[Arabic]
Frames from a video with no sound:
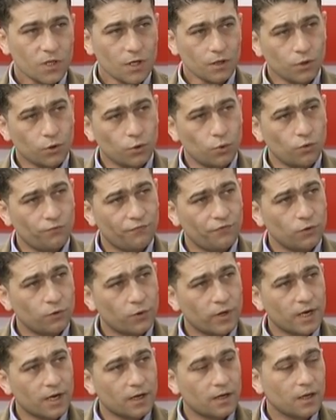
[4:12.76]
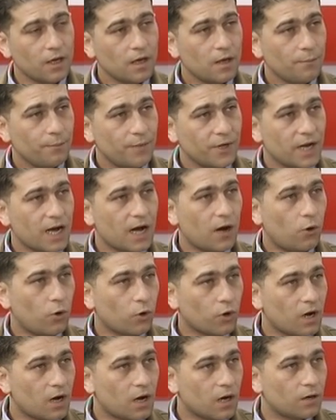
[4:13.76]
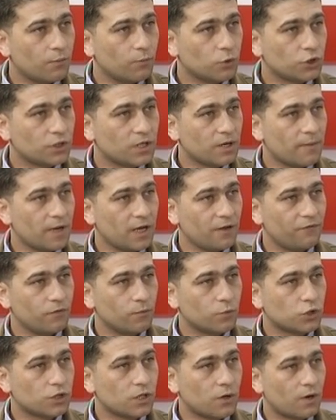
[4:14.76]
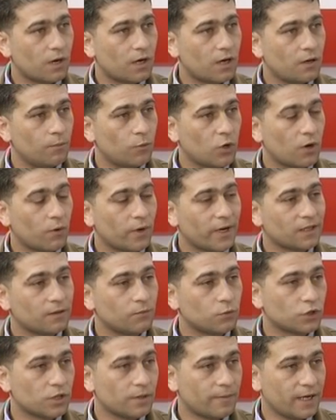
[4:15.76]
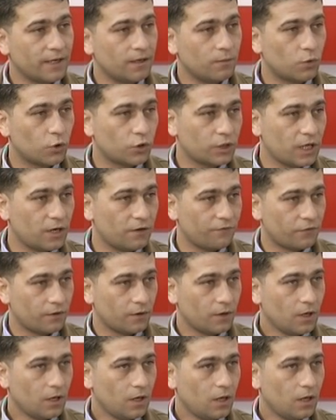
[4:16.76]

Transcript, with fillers: يكون في هناك بناء حراك مجتمعي في مستوى المكونات المجتمعيه المختلفه